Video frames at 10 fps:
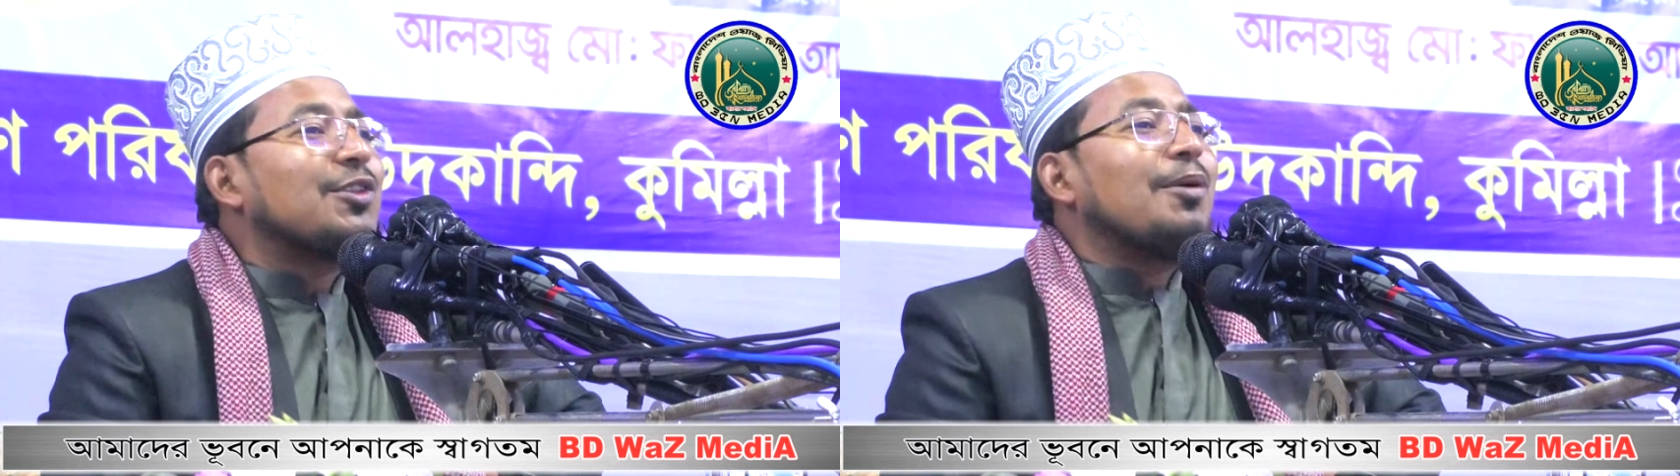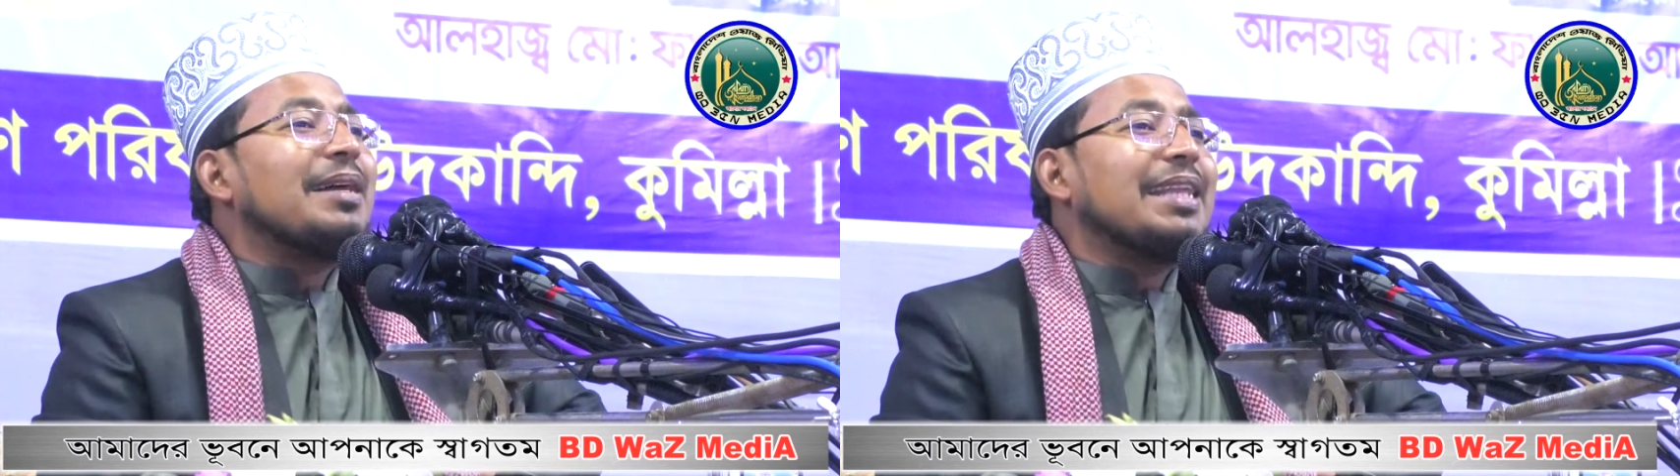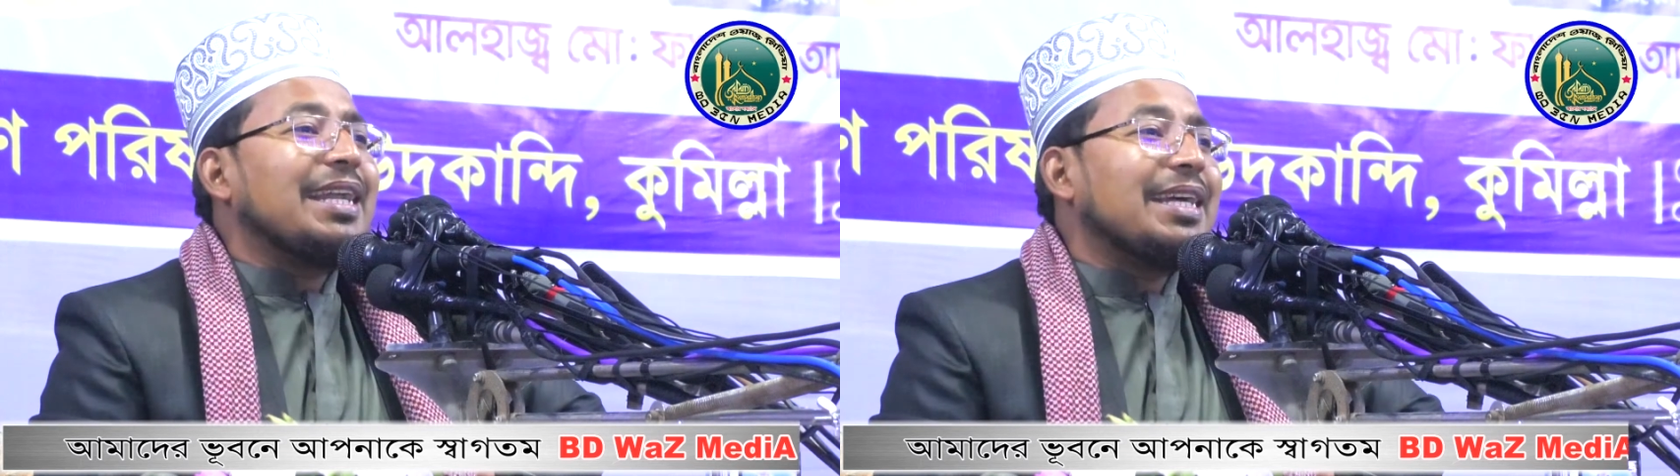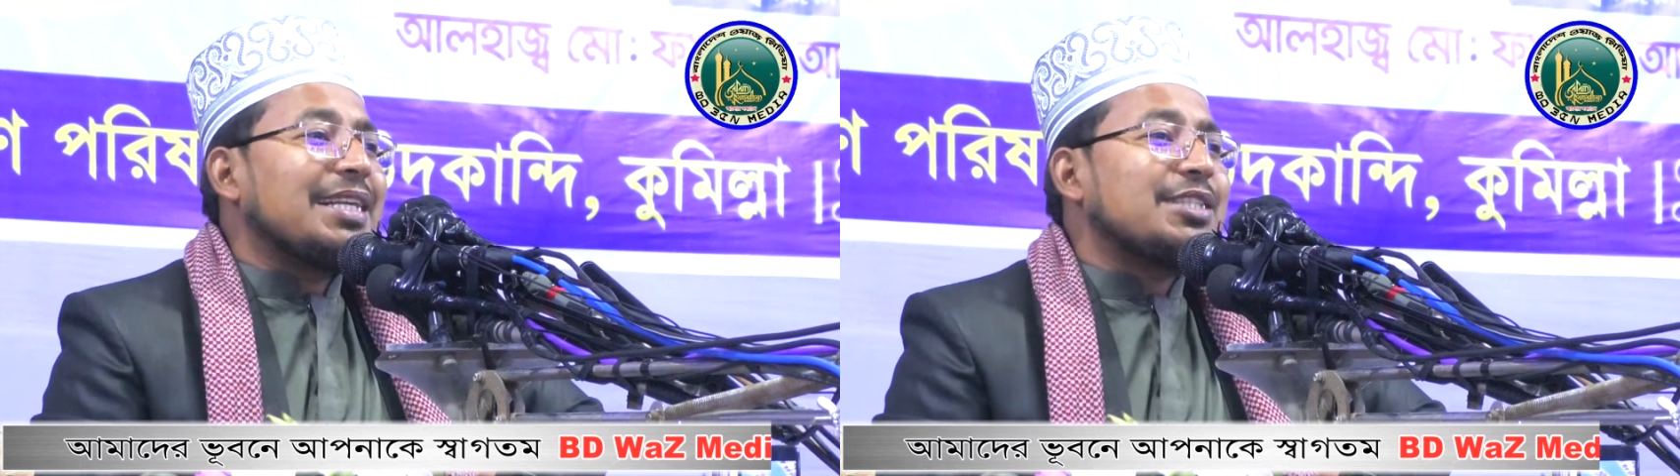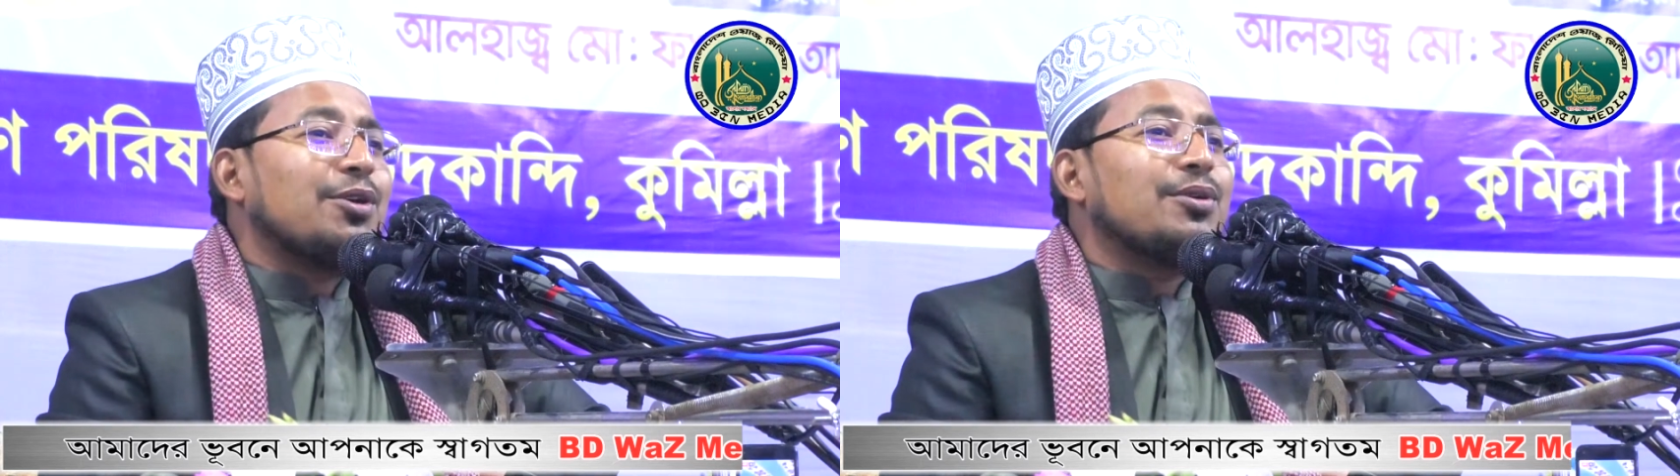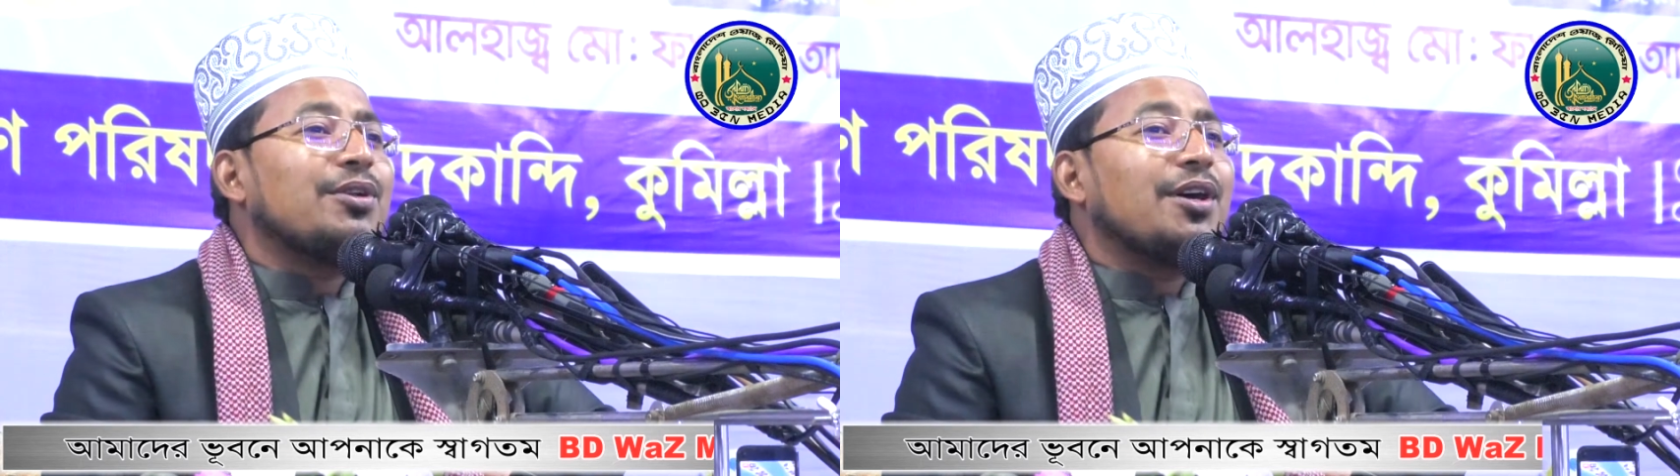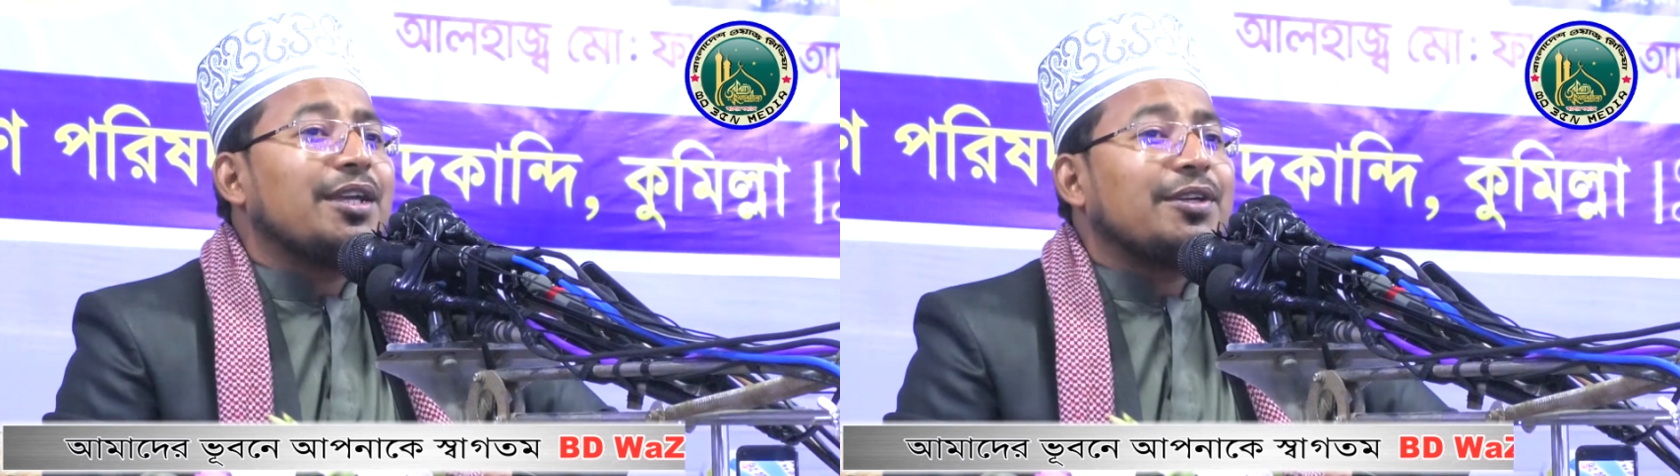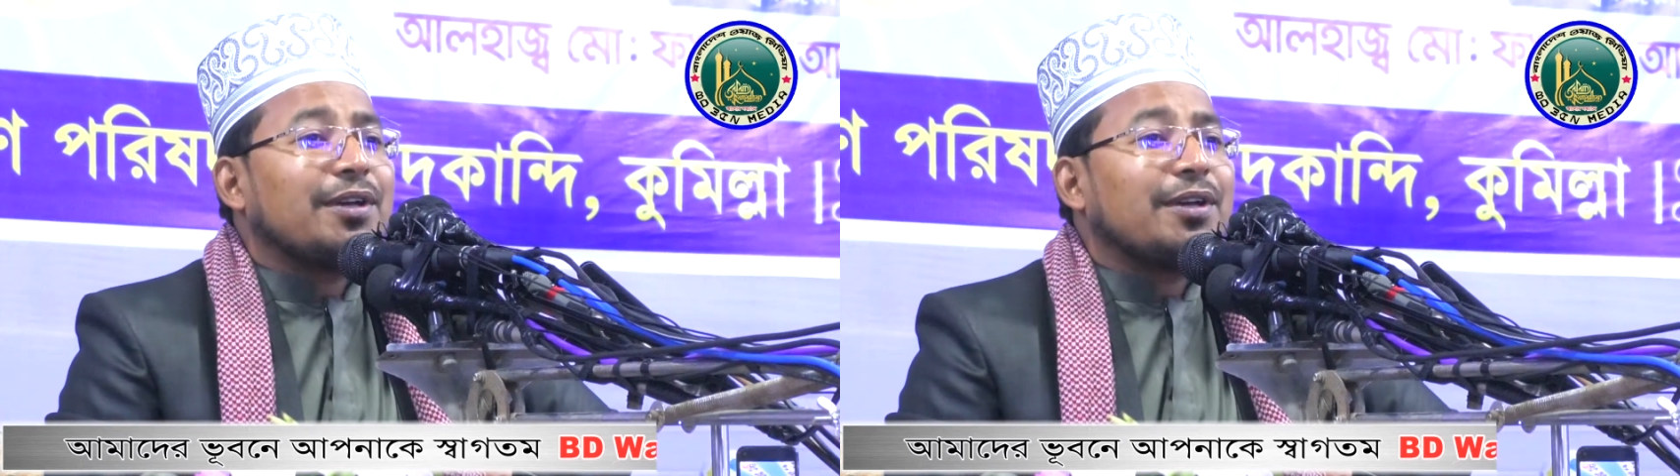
তোমাদের কাছে অনুনয়